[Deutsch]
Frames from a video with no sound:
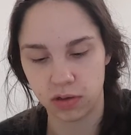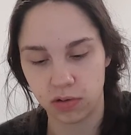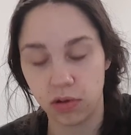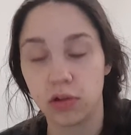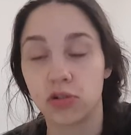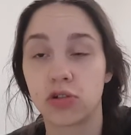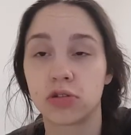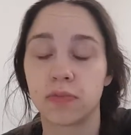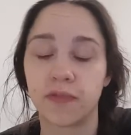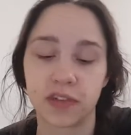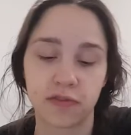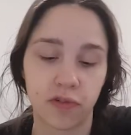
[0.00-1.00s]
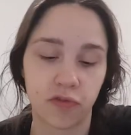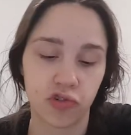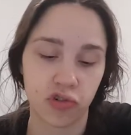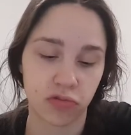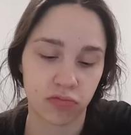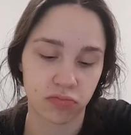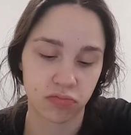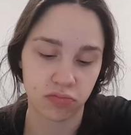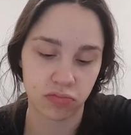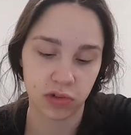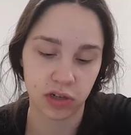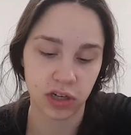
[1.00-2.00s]
Aber trotzdem fast fünf Stunden.
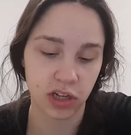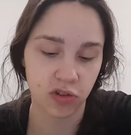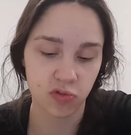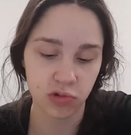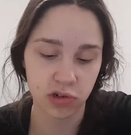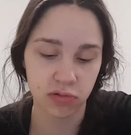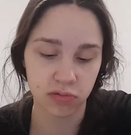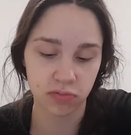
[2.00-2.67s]
Nicht gut,